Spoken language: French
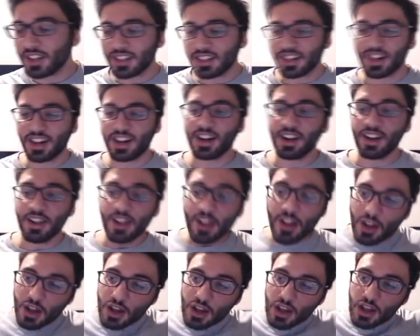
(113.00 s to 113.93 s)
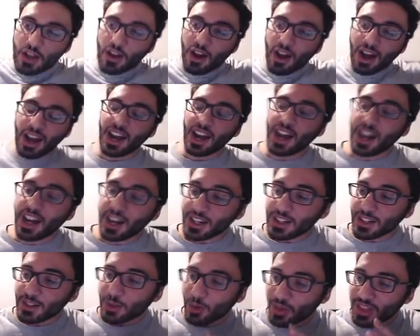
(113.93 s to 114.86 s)
Hein. Voilà,
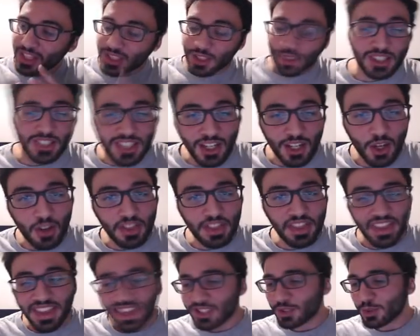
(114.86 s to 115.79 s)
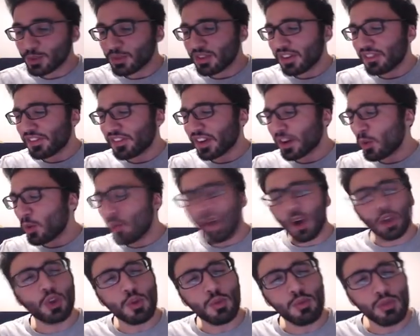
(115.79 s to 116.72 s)
on a 150 DS, on va faire au
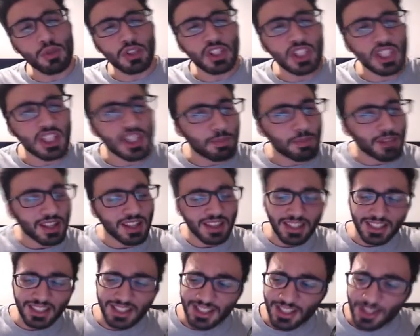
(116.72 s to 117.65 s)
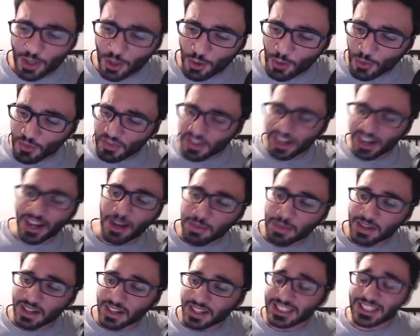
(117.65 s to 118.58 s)
moins deux multi, peut-être des singles, on verra
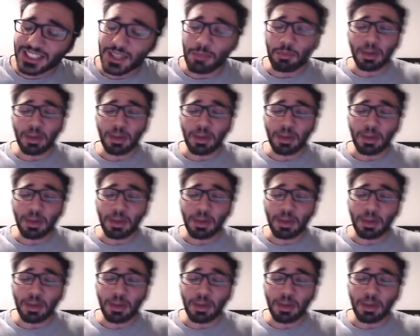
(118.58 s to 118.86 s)
bien. N'hésitez pas à